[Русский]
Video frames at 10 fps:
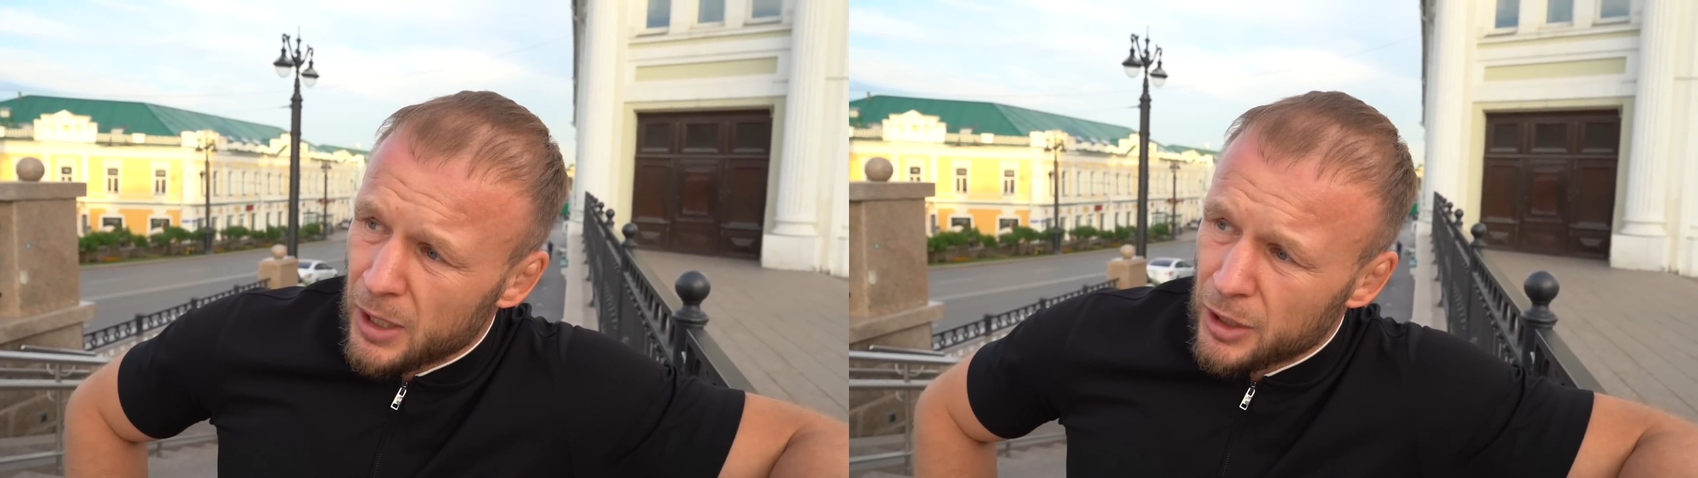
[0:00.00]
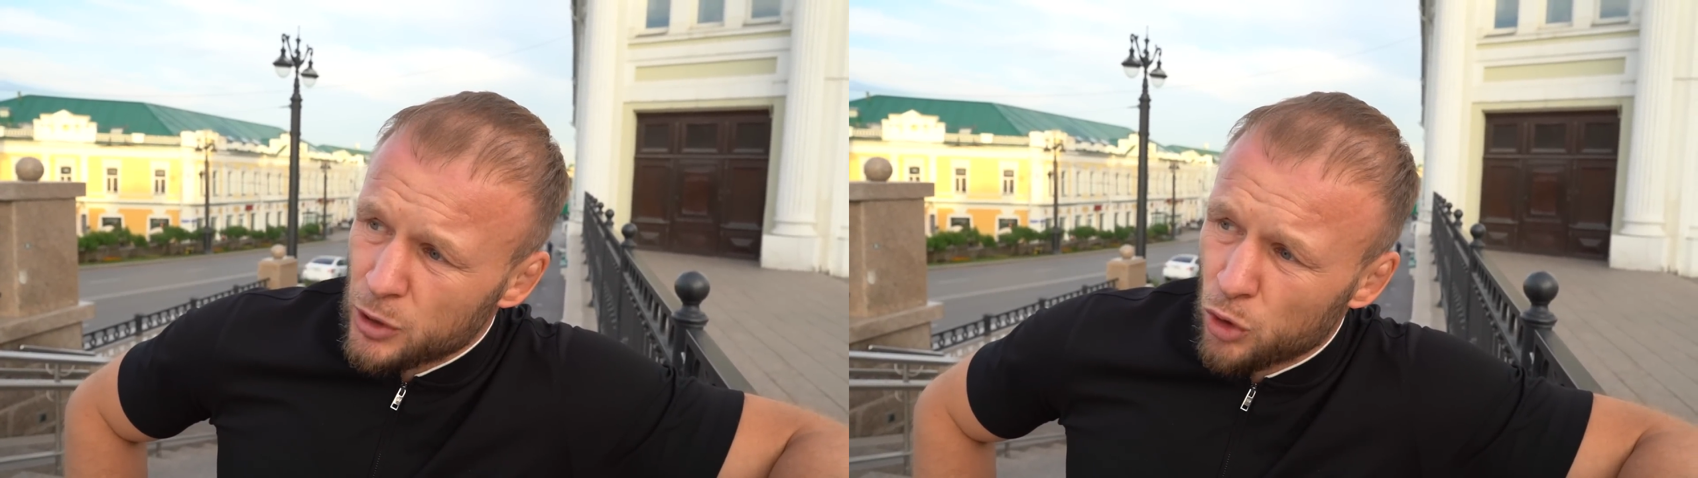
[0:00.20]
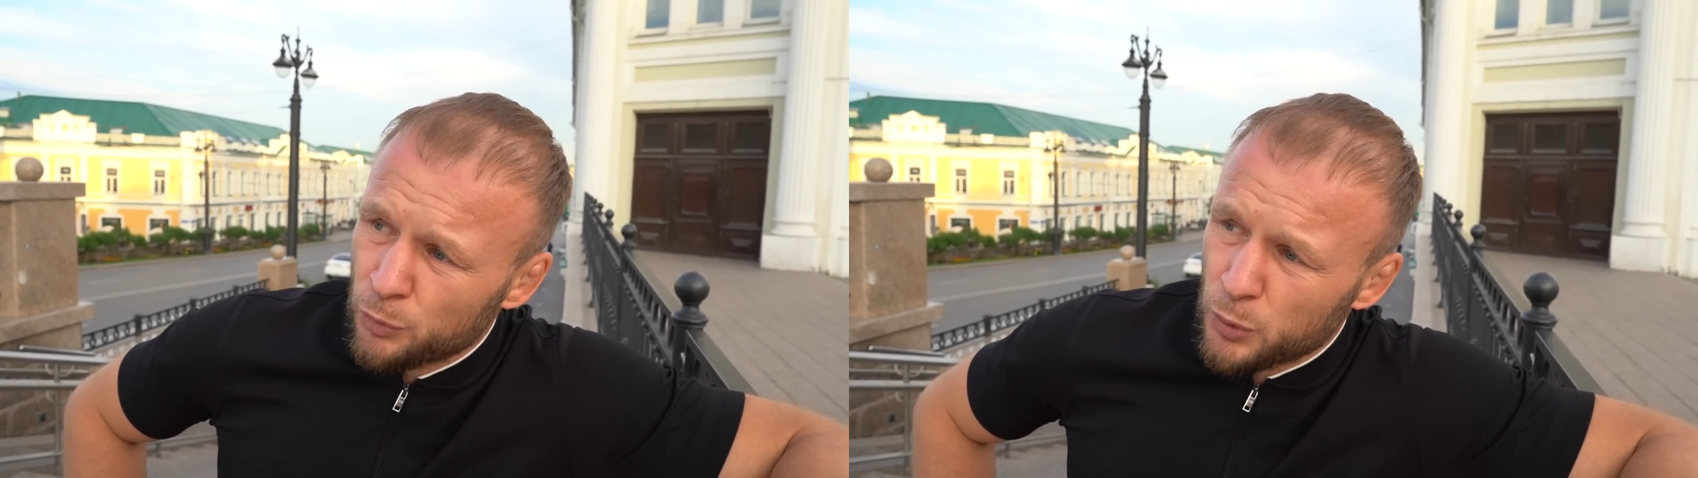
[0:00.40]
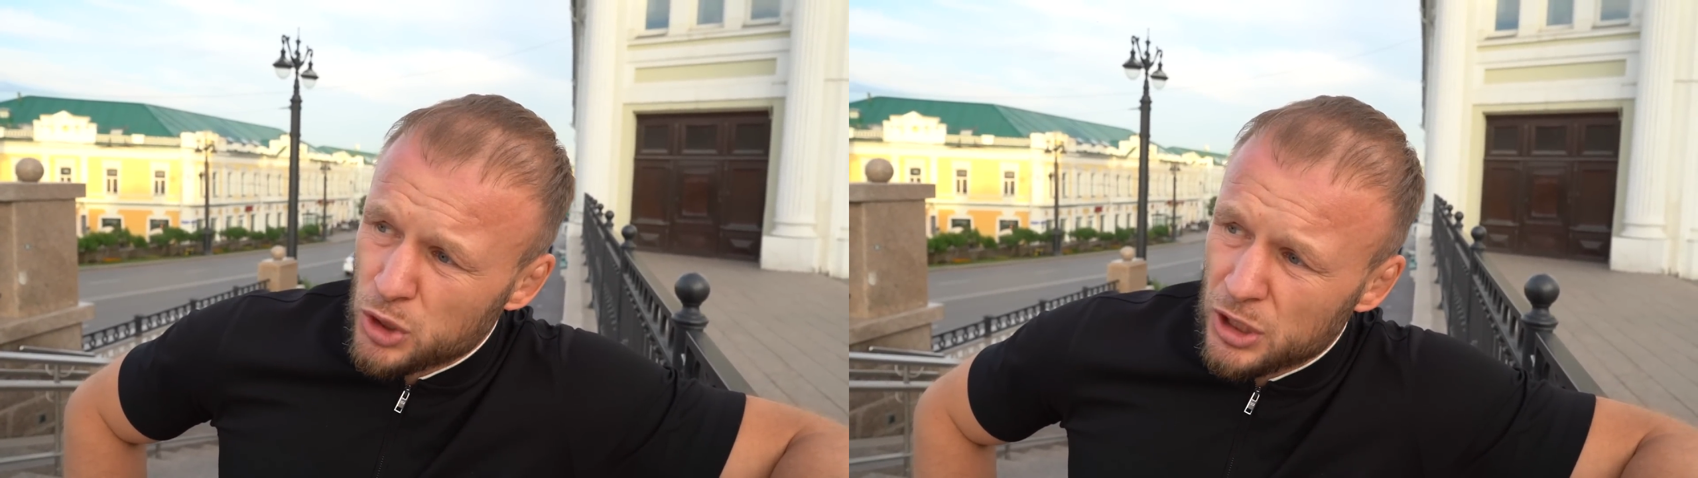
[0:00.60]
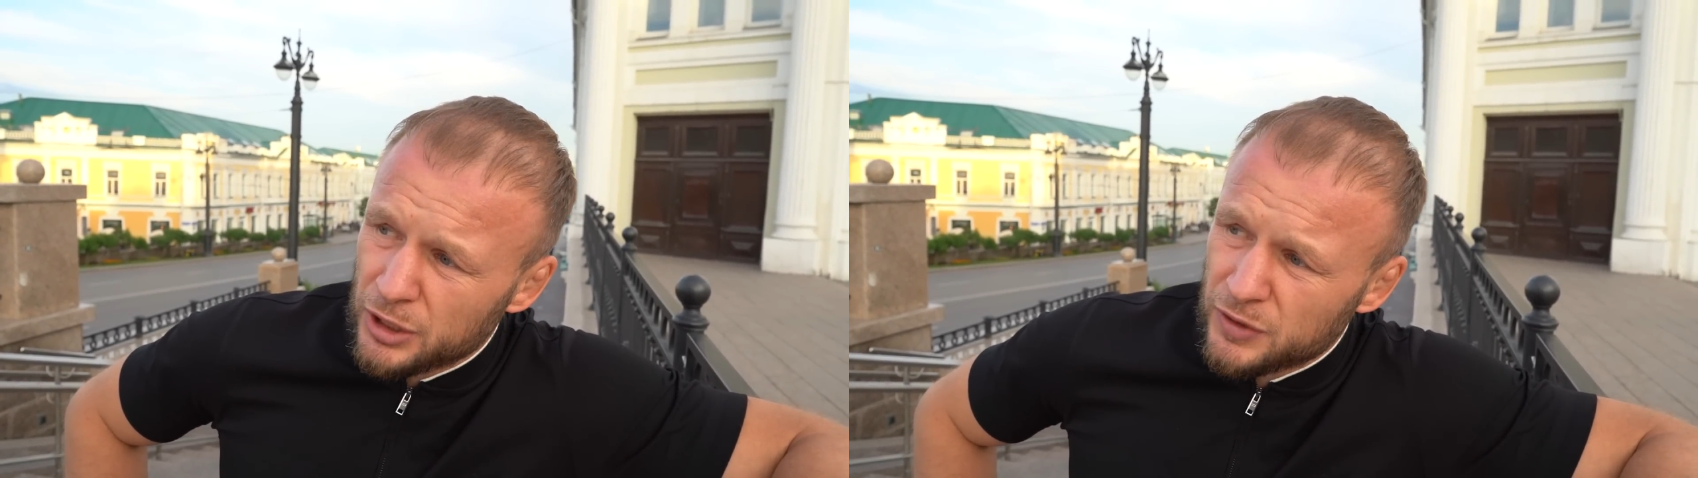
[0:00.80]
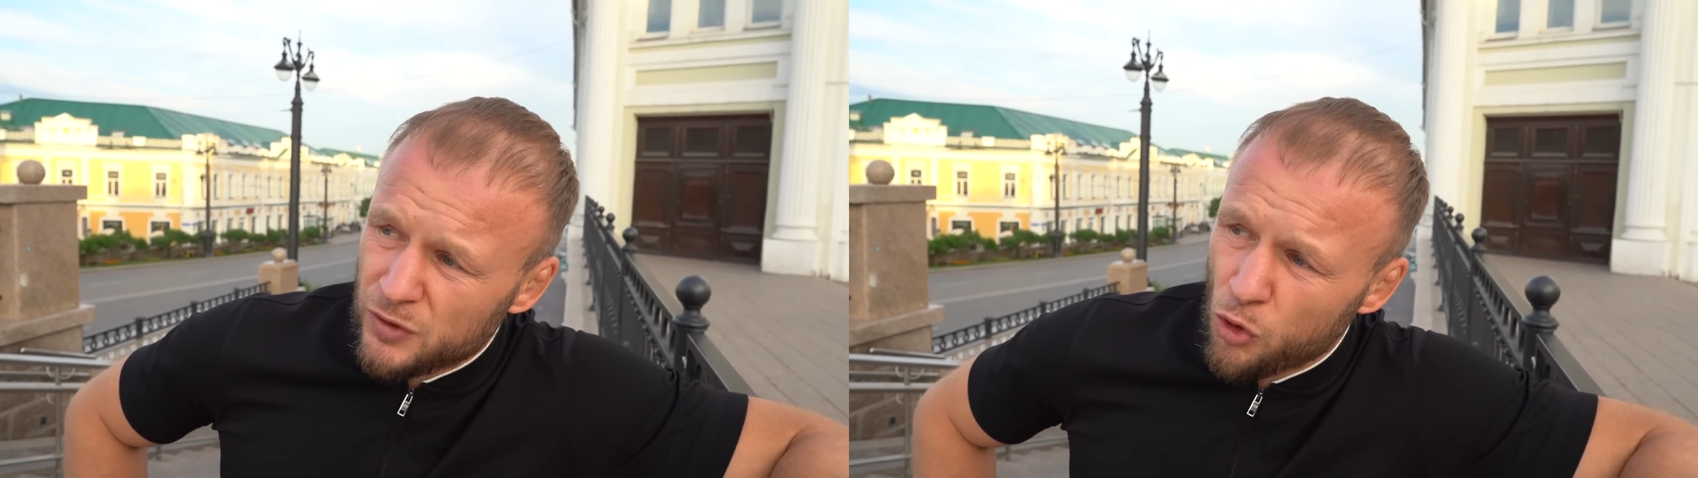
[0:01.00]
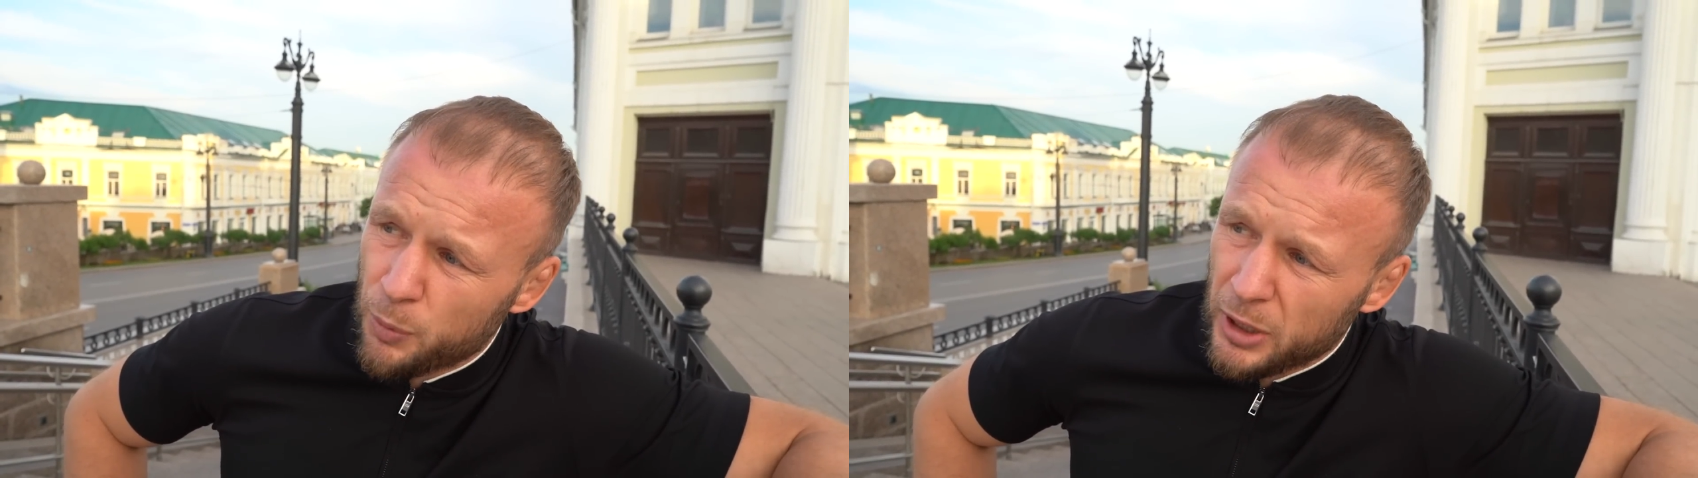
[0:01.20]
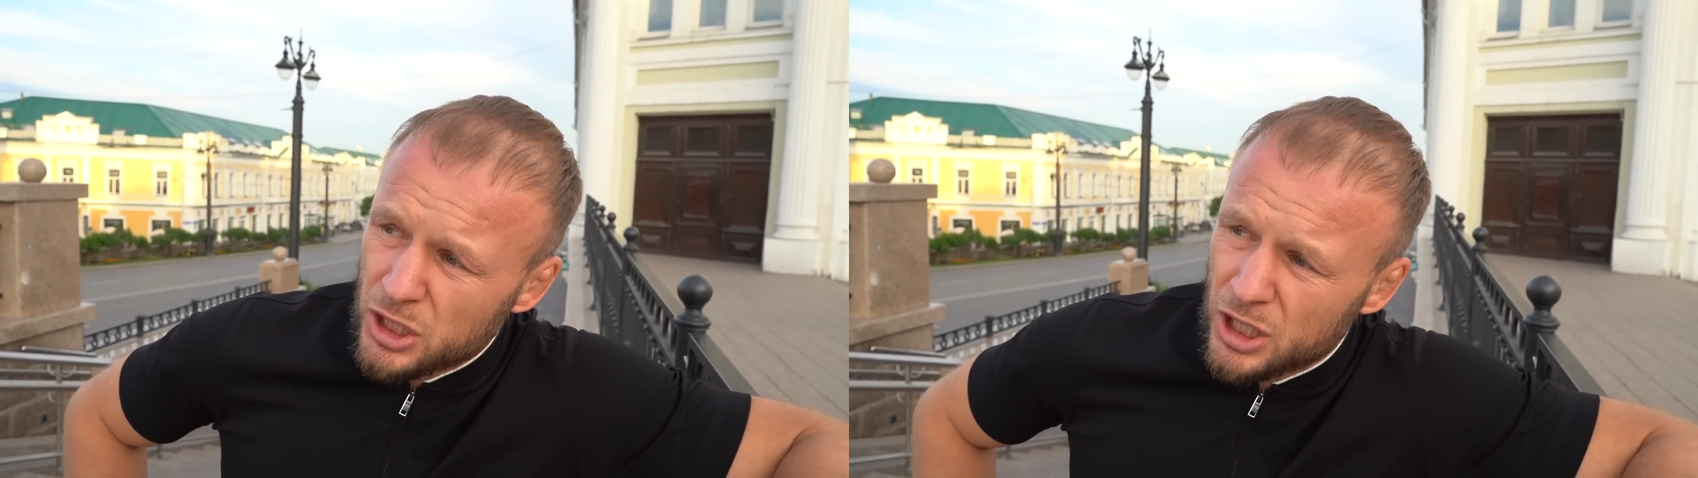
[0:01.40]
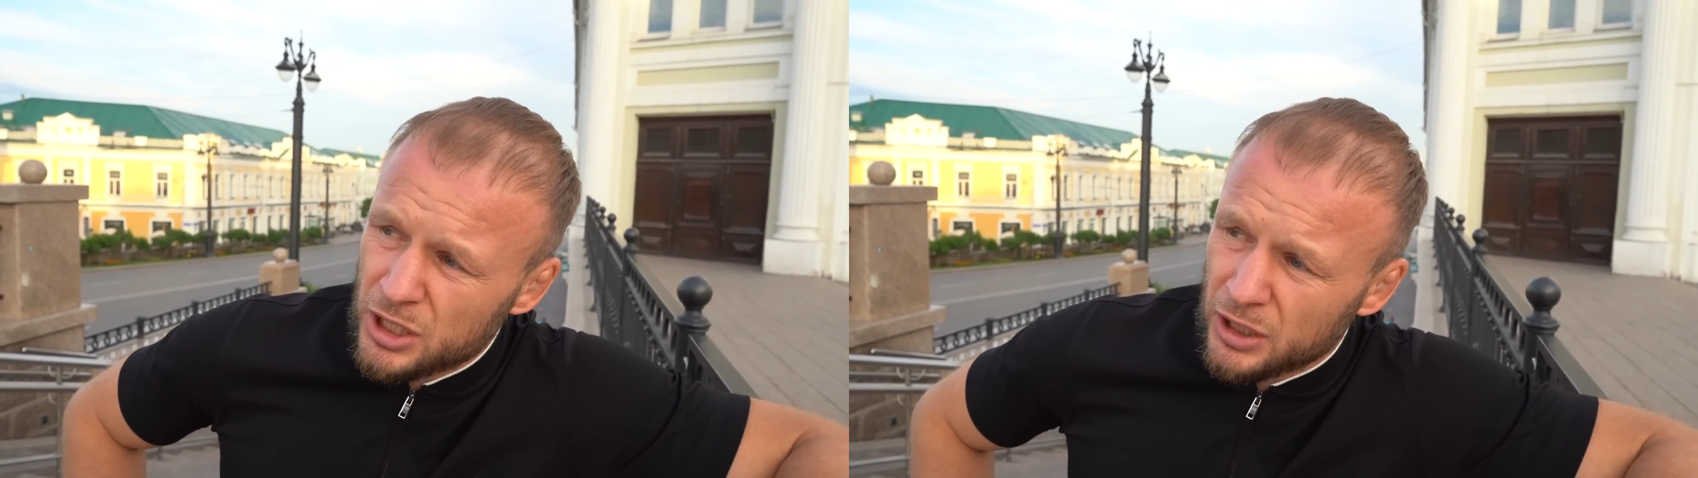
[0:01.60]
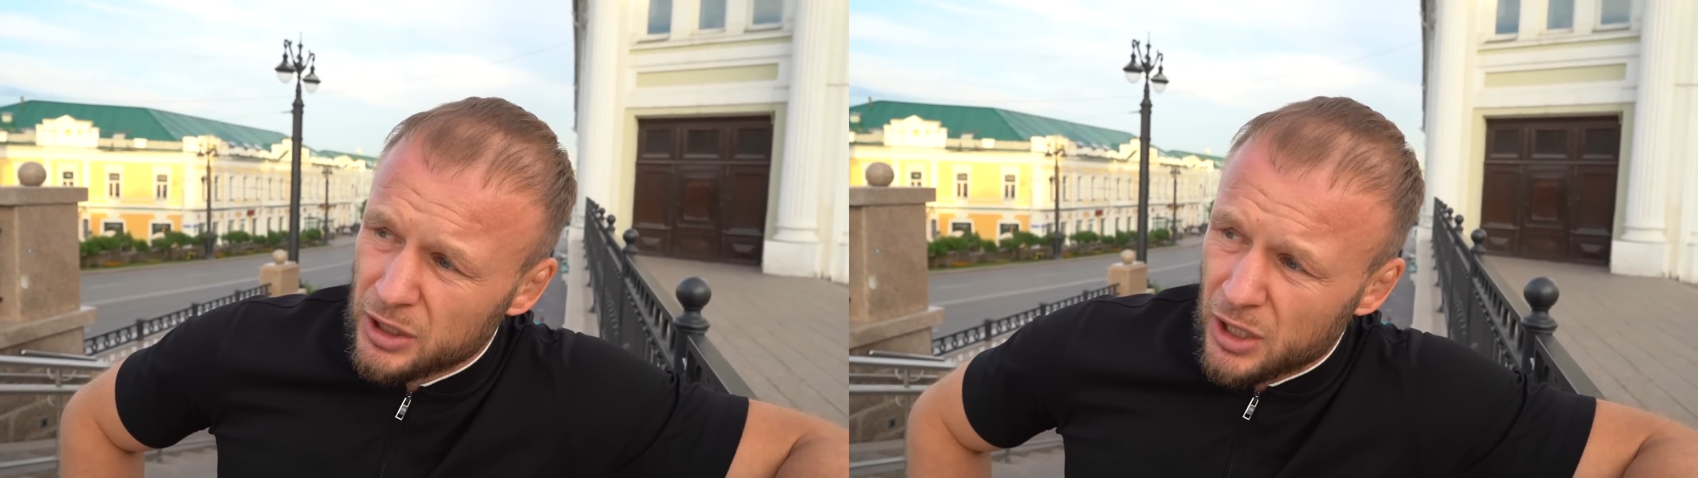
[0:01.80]
Да, и он после своего
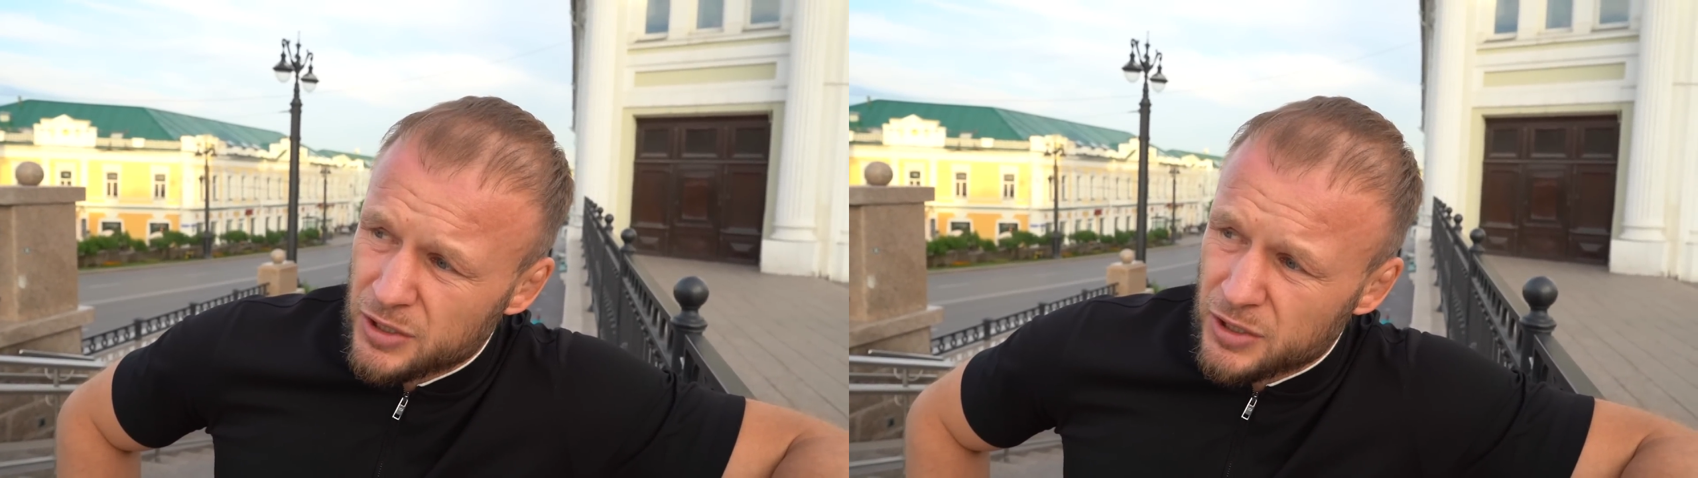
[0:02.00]
поражения